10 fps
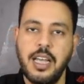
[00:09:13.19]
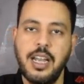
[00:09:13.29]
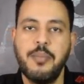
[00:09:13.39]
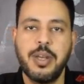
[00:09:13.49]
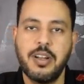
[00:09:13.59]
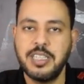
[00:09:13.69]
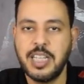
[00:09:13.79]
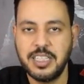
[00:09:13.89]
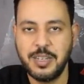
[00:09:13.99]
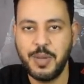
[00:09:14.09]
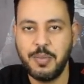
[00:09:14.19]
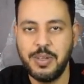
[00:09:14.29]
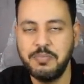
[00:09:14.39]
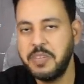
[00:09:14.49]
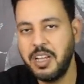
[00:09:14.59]
الا لما يرقص حارس المرمى
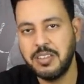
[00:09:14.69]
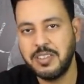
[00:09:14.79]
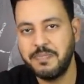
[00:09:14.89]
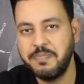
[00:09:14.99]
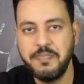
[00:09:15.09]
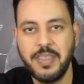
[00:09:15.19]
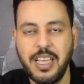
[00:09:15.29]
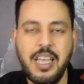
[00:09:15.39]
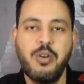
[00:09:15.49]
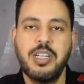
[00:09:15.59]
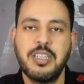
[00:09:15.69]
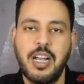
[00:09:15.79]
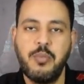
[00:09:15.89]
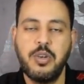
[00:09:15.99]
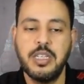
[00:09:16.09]
خلاص إيه هو ده
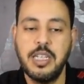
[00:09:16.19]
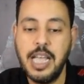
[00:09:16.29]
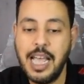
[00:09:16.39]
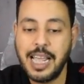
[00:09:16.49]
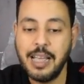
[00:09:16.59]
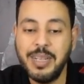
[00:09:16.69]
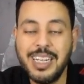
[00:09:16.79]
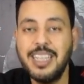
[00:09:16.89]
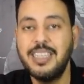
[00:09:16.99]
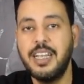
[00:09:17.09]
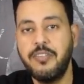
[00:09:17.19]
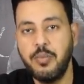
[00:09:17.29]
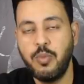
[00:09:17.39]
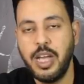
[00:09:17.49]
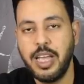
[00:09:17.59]
صلاح محسن جميل جدا في
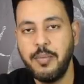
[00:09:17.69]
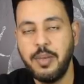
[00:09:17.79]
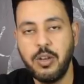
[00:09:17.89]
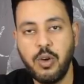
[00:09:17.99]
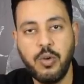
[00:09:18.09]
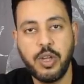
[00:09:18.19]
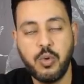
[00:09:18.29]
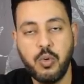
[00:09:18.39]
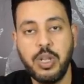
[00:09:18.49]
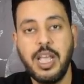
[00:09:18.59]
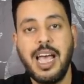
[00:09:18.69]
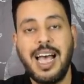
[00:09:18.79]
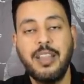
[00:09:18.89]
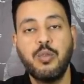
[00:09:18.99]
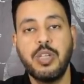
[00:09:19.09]
المهاجم ان هو يكون
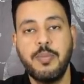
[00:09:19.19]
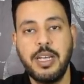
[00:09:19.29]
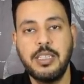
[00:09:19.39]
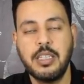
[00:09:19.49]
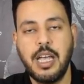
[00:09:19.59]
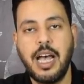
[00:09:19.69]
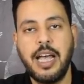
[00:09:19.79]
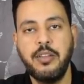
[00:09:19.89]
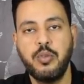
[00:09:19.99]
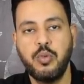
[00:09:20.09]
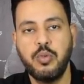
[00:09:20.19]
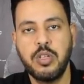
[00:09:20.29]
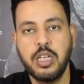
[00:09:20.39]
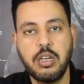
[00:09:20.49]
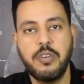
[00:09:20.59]
عنده ثبات عنده
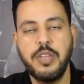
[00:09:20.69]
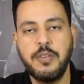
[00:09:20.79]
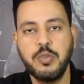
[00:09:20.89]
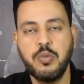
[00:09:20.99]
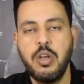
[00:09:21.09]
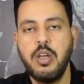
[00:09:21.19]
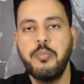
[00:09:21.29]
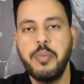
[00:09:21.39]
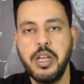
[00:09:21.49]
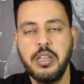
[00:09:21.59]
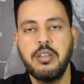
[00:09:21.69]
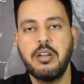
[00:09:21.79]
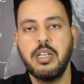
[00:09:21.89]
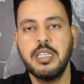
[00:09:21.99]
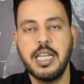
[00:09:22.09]
ثقه في نفسه
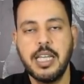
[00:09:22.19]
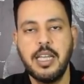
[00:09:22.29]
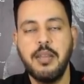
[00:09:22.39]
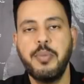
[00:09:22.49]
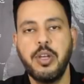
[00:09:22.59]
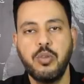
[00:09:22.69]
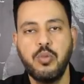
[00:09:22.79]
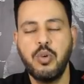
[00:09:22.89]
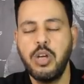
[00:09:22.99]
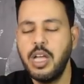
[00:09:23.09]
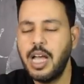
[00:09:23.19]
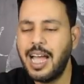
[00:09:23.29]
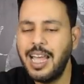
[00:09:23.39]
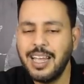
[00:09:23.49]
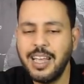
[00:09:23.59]
بيقدر يسجل بهدوء
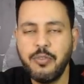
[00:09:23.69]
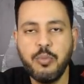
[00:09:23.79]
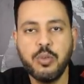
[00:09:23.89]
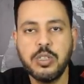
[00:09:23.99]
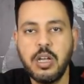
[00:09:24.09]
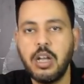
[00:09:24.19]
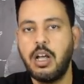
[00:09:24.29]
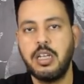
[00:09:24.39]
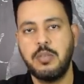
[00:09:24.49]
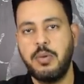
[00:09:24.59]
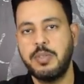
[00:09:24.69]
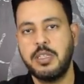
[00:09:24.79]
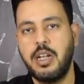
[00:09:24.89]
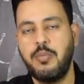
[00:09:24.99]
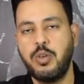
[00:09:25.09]
حاجه في منتهى العظمه من
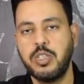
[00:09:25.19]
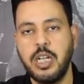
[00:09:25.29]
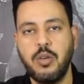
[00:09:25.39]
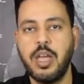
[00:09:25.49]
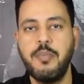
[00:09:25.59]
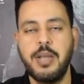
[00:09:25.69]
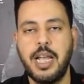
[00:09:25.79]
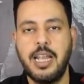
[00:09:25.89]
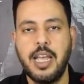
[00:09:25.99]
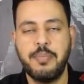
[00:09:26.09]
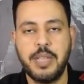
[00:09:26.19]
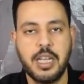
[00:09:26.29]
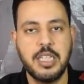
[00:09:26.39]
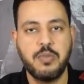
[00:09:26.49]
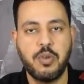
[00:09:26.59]
صلاح محسن لو كمل عليها
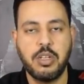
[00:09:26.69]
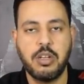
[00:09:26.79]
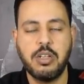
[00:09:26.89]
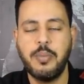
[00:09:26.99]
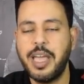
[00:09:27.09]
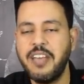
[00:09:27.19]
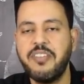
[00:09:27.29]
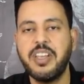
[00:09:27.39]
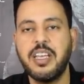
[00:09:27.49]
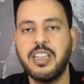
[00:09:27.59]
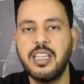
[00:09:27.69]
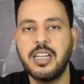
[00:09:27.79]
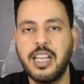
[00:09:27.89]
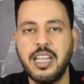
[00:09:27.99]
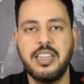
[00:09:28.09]
بتركيز في كره القدم هيفرق كتير
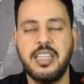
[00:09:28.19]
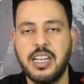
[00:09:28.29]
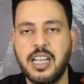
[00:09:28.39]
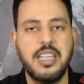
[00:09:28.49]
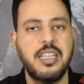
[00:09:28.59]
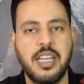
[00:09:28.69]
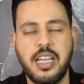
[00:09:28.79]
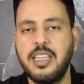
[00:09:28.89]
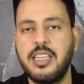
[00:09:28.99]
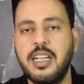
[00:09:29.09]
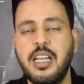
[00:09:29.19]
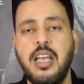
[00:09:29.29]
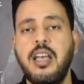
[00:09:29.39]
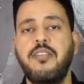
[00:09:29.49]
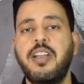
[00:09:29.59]
جدا جدا جدا
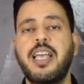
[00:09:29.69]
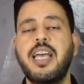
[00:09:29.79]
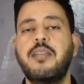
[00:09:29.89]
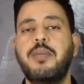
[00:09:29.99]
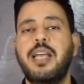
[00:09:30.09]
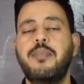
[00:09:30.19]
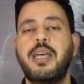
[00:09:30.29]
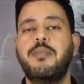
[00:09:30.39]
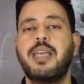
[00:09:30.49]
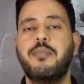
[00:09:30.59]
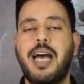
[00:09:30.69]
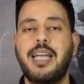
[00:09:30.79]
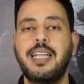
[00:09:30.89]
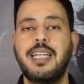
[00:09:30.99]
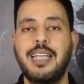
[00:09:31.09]
في الجانب الامامي مع
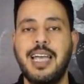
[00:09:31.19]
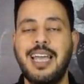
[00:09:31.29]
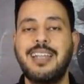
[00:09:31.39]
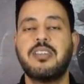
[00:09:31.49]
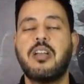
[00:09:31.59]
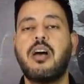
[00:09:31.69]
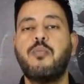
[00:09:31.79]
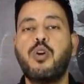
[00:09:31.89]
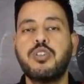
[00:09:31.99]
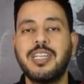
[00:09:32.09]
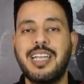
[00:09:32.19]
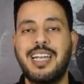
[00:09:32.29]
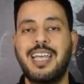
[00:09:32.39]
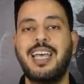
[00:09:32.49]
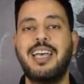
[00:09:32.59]
النادي الاهلي صلاح محسن
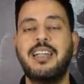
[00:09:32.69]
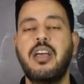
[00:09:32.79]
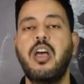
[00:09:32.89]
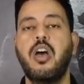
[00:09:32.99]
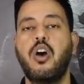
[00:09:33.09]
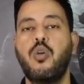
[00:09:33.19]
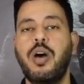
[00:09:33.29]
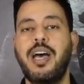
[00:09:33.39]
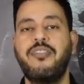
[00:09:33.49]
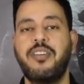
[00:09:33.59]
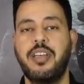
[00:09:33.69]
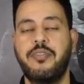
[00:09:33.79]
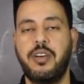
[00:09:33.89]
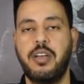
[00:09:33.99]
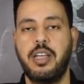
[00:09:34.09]
الان هو
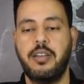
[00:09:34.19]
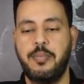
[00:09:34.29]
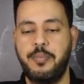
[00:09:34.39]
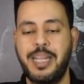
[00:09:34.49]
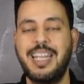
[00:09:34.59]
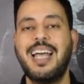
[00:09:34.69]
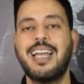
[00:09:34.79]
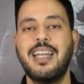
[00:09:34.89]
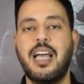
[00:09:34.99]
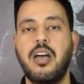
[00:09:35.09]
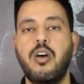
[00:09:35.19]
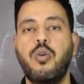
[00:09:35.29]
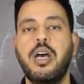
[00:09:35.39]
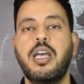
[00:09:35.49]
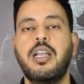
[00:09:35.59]
في آه، بين الاجنحه
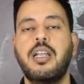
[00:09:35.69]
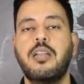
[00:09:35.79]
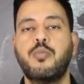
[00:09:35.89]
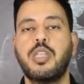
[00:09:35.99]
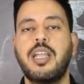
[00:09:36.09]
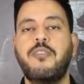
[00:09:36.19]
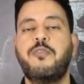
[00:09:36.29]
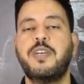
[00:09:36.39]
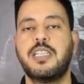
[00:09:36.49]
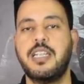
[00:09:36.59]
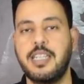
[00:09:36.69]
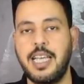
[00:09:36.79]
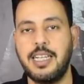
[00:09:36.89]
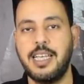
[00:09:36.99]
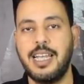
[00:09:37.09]
هو المتنفس
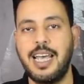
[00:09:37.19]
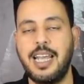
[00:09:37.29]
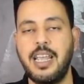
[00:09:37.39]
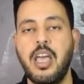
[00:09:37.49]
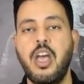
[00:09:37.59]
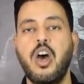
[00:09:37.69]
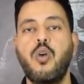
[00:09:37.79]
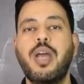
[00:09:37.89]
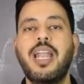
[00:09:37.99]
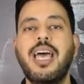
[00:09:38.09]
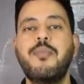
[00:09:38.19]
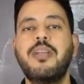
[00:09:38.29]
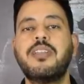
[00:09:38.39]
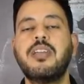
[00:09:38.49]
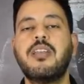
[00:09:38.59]
للنادي الاهلي هو اللاعب
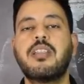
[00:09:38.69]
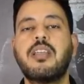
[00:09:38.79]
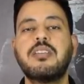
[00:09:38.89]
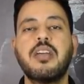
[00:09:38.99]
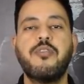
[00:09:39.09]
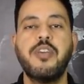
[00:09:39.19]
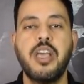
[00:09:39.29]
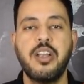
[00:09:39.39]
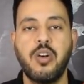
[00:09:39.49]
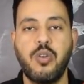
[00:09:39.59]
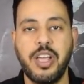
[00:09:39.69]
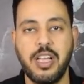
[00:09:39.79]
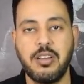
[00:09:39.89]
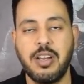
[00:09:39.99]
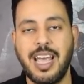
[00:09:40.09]
اللي تقدر تثق فيه ان هو
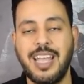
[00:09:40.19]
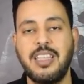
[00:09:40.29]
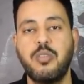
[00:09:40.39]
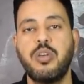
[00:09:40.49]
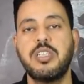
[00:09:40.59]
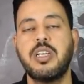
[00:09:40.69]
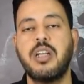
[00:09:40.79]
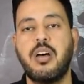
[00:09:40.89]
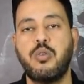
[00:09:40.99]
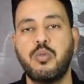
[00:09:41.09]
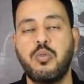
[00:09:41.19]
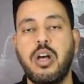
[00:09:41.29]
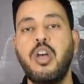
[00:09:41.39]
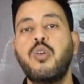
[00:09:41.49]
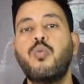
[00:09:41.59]
يقدر يهدد ويصنع
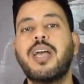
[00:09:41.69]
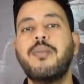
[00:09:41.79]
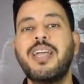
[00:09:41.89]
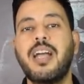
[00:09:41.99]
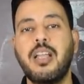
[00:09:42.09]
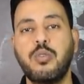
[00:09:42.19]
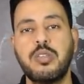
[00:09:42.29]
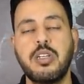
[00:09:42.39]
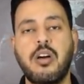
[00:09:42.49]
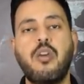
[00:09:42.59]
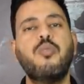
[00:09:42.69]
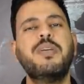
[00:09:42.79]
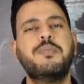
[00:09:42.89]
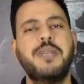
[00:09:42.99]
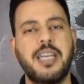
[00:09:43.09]
خطوره وكمان عنده ثقه
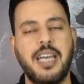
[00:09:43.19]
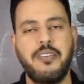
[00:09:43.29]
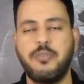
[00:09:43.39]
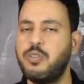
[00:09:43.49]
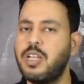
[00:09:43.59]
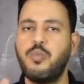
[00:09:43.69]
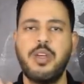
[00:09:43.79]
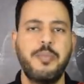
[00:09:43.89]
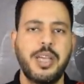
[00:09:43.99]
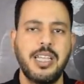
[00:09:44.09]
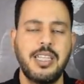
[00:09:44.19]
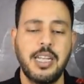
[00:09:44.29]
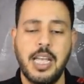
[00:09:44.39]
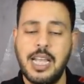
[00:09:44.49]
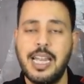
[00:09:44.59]
ومش بيخاف وده مهم
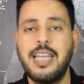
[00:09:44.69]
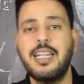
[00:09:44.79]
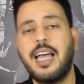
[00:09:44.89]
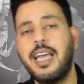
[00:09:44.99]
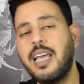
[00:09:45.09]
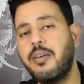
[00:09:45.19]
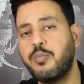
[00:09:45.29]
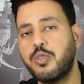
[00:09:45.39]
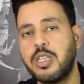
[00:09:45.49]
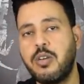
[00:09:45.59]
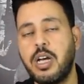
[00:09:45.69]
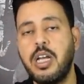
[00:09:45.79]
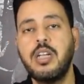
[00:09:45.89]
جدا لان الحقيقه مستوى